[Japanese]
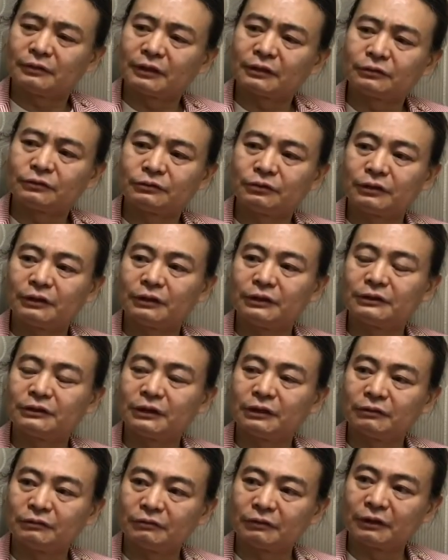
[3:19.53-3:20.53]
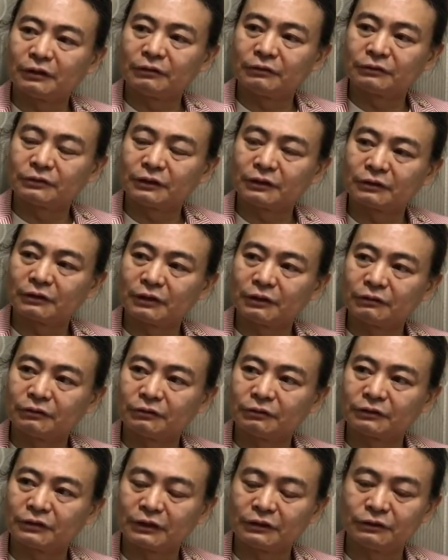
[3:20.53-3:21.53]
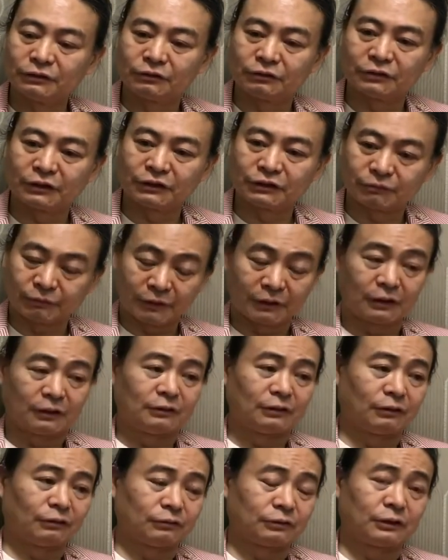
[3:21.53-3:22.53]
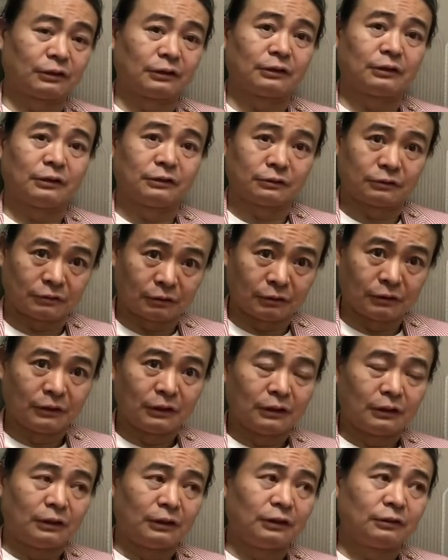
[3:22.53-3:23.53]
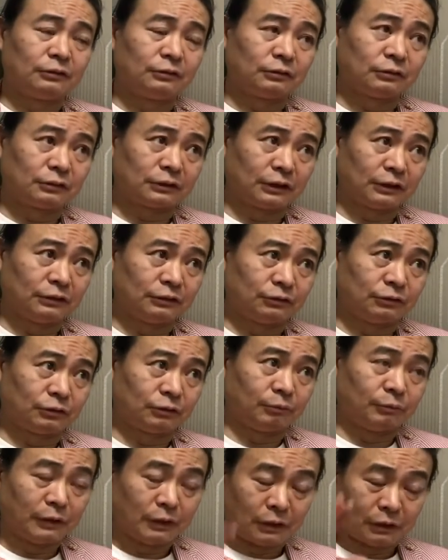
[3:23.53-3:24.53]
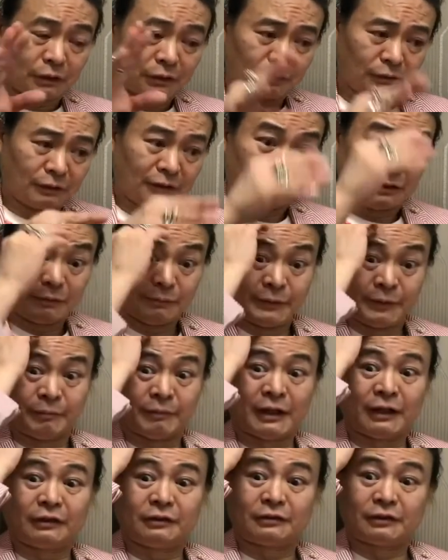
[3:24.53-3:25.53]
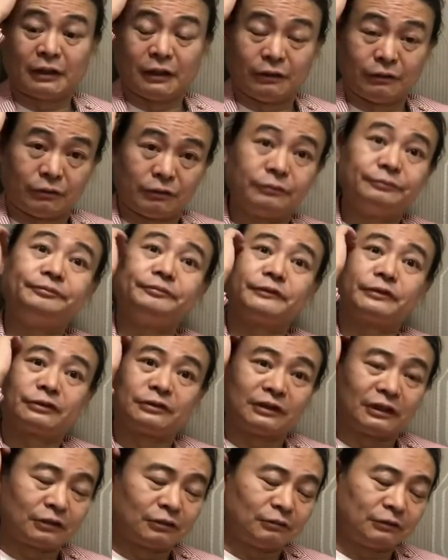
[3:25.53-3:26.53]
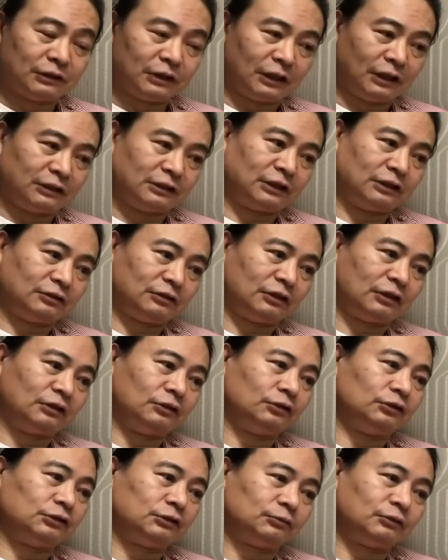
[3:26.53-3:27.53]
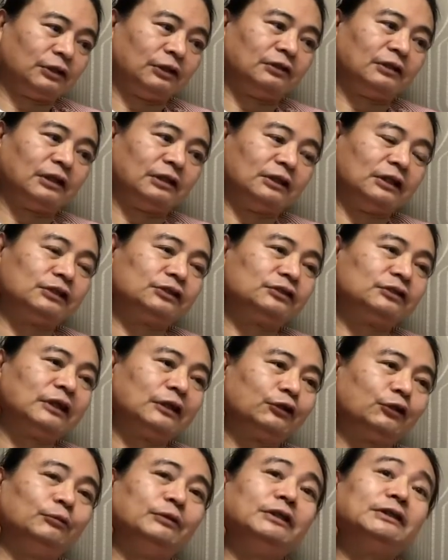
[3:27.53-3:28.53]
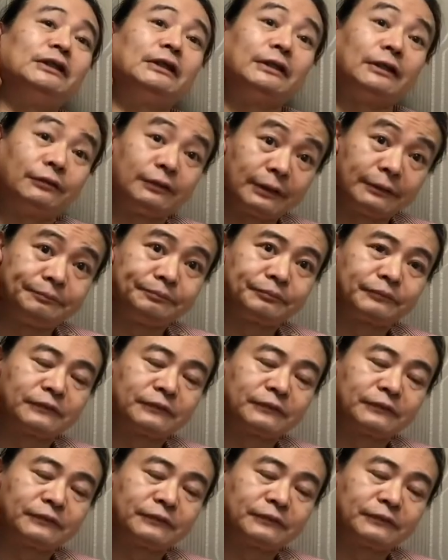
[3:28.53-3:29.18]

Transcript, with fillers: はそれ以前はおそらく N の3乗じゃ済まないぐらい遅かったやつを N の3乗未満ぐらいの少なくとも世界最速アルゴリズムを LR で作ったのは富田さんなのね。